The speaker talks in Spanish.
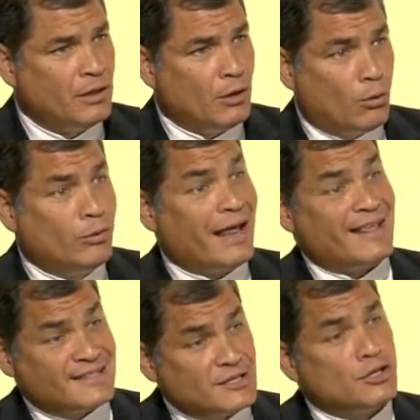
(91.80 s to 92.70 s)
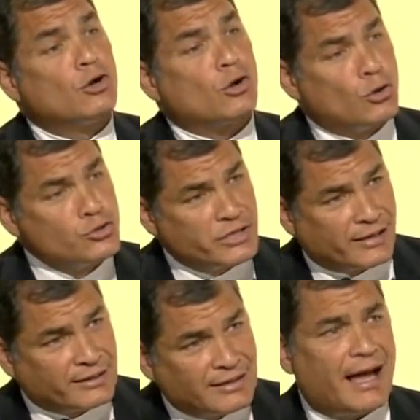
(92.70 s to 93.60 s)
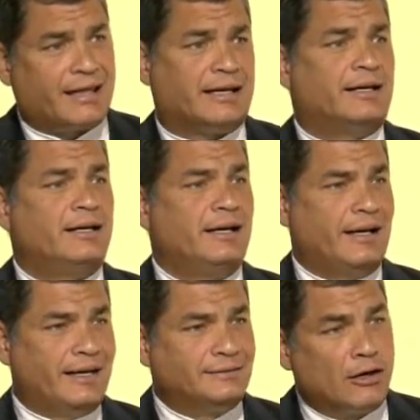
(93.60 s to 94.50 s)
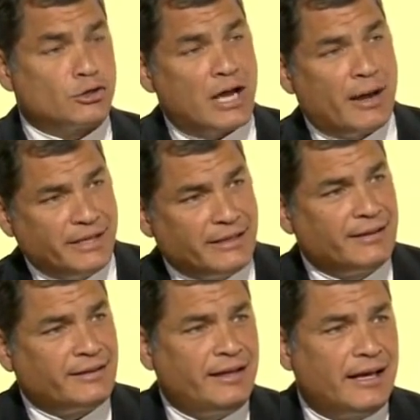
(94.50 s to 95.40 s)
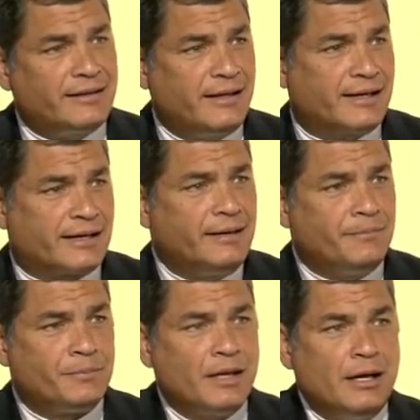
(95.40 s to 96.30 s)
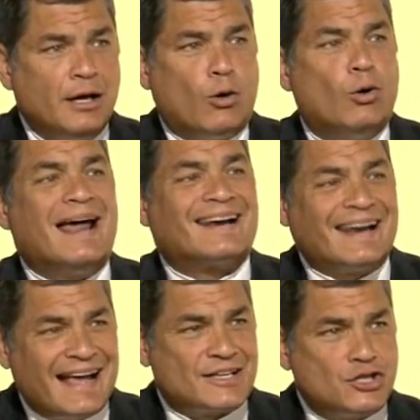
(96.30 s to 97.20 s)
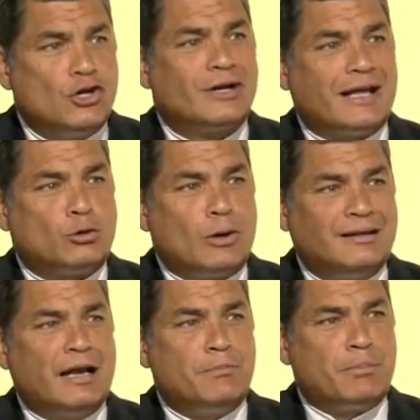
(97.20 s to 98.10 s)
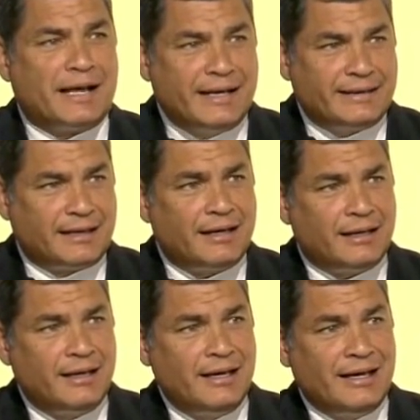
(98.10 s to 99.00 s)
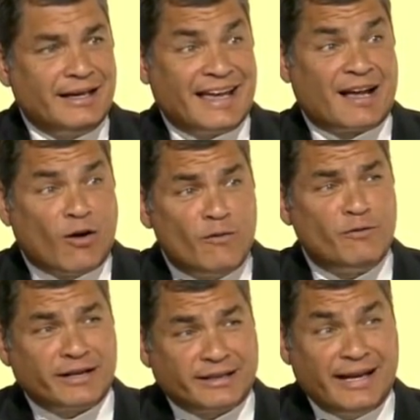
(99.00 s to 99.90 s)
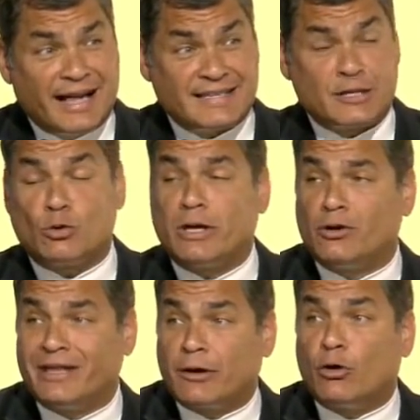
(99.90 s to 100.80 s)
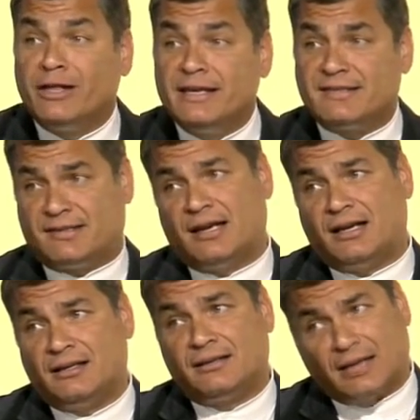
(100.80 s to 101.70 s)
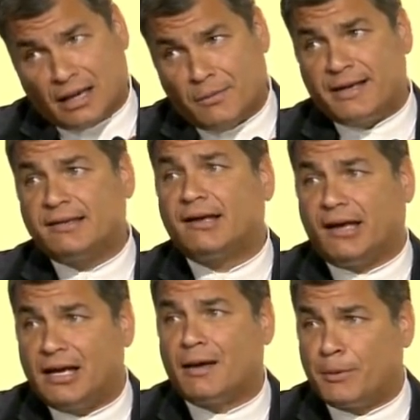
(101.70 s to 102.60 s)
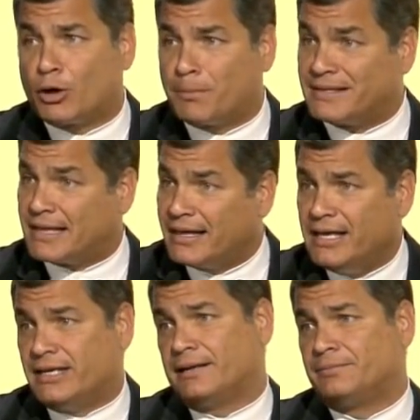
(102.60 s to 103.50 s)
Una decisión concertada entre los habitantes de la Tierra o la reacción natural del planeta que convertirá ese sueño de codicia tal vez en la peor pesadilla.